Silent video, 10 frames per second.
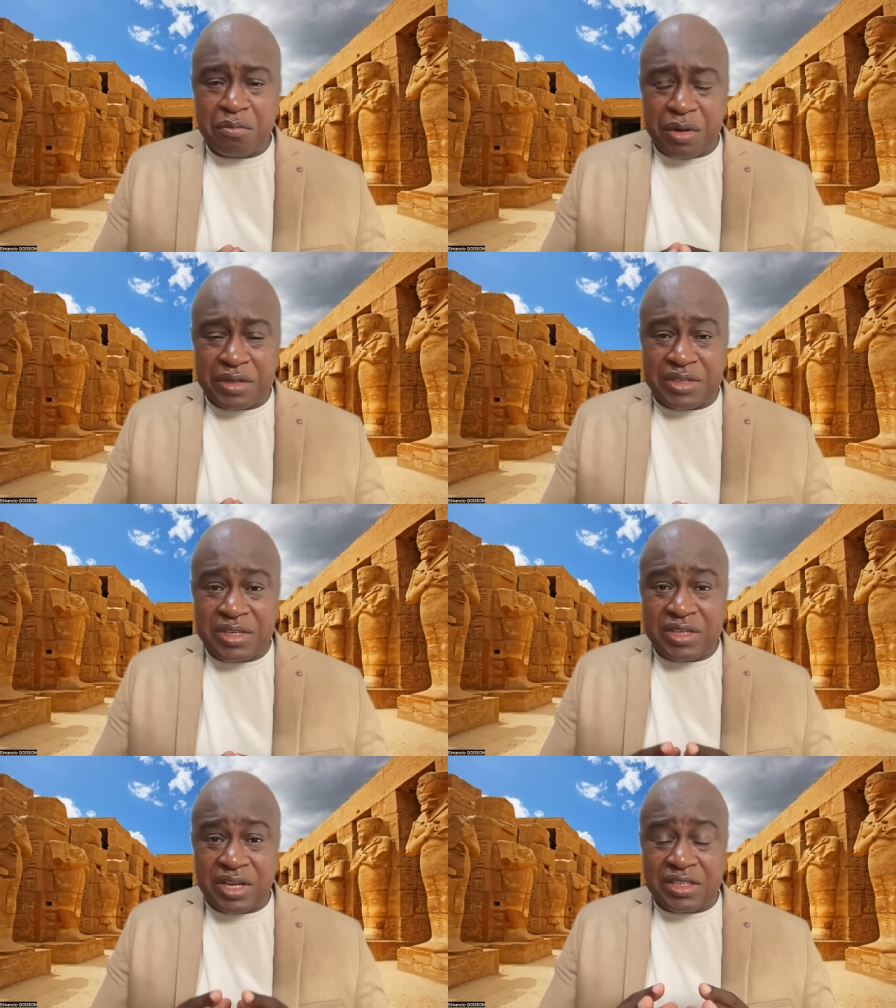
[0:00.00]
parce
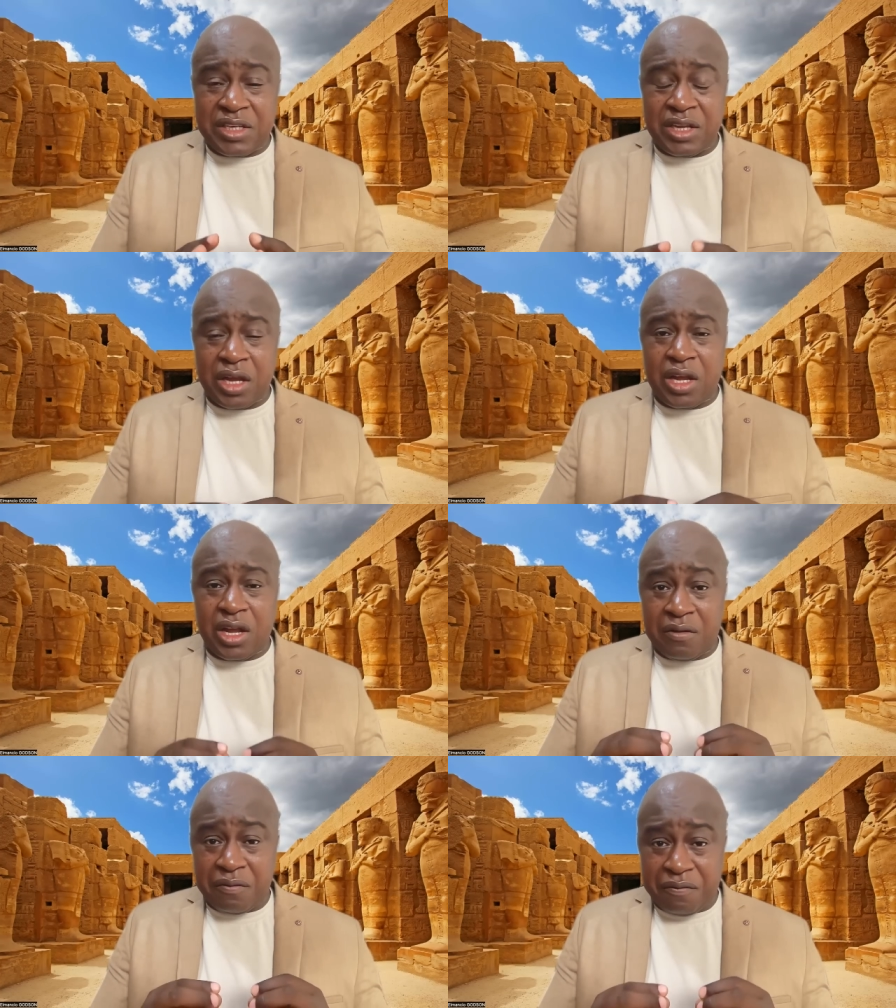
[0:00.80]
qu'il s'agit
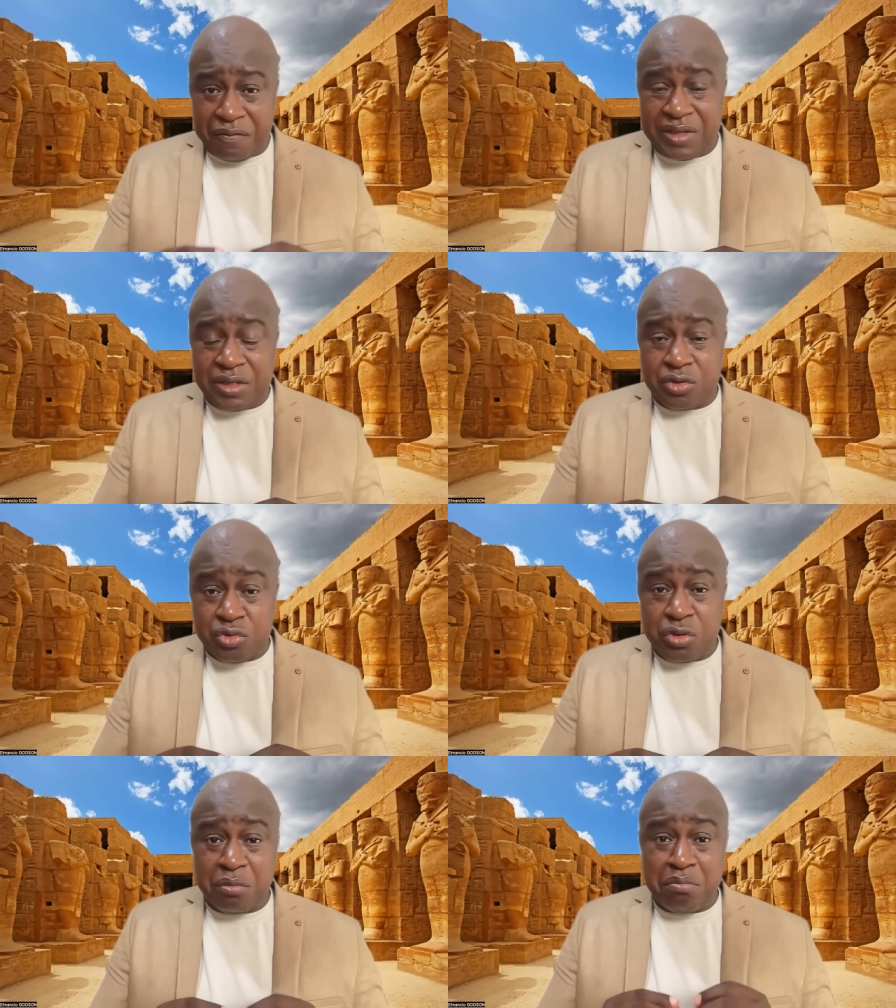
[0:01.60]
en fait
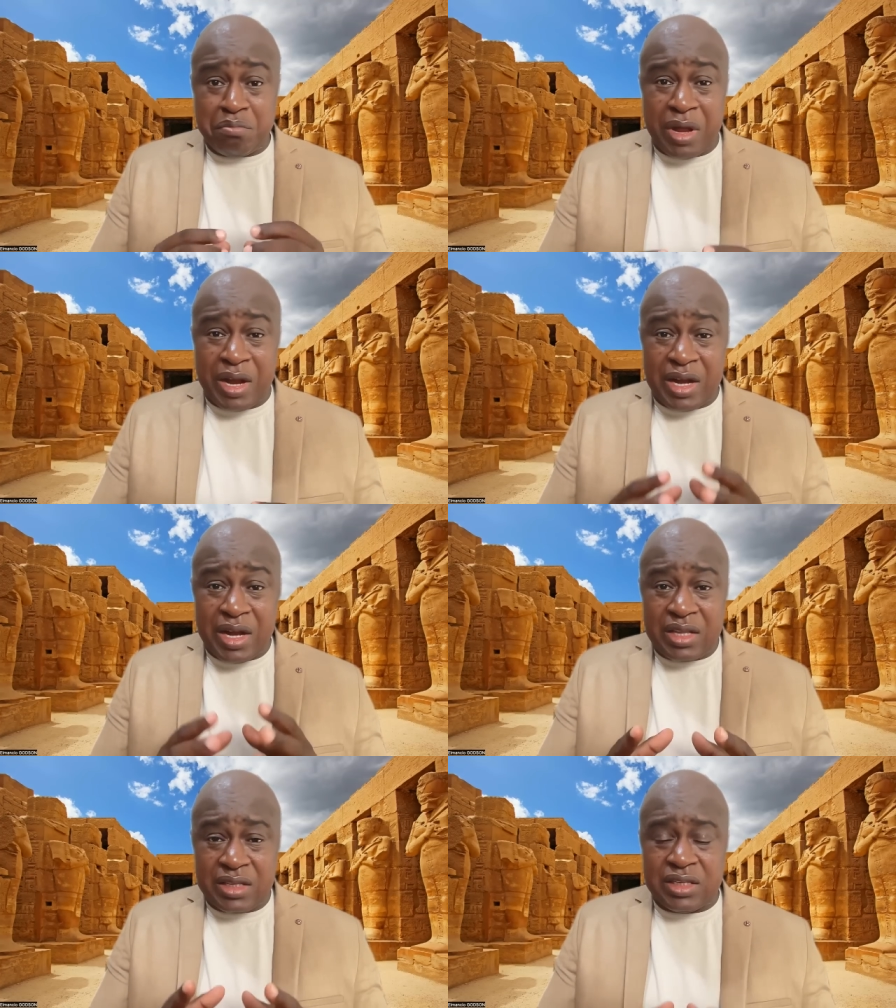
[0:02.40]
d'une
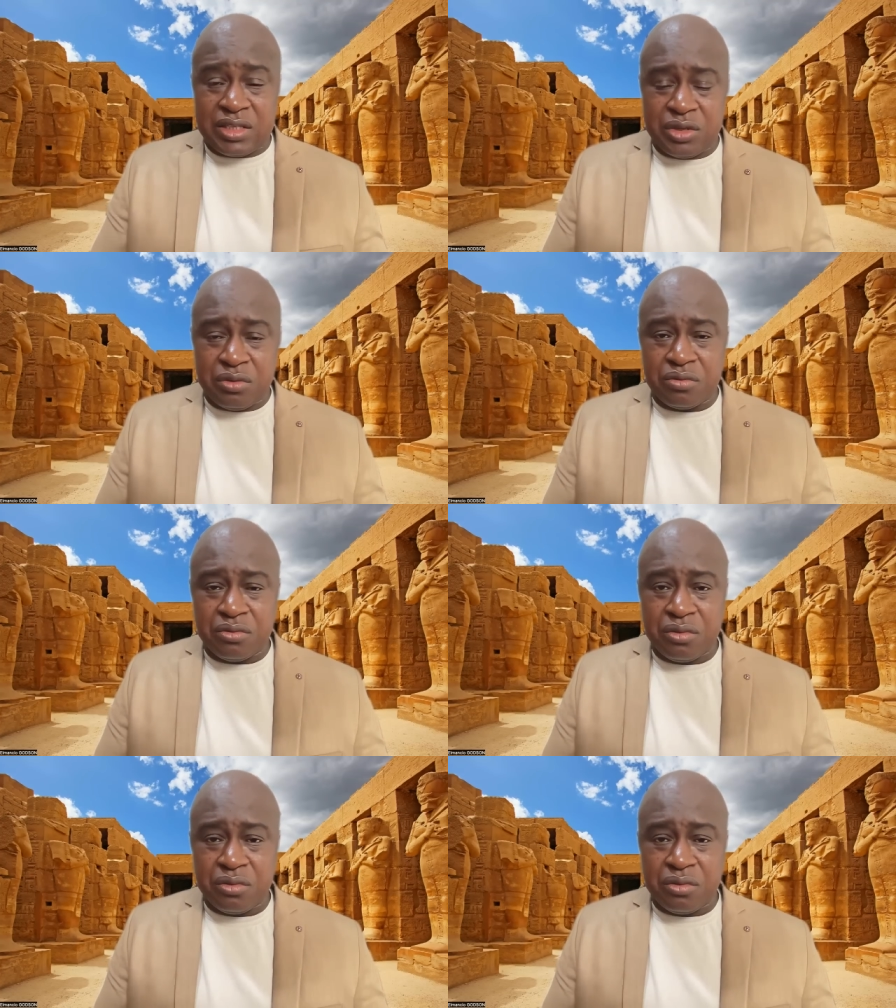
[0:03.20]
malédiction.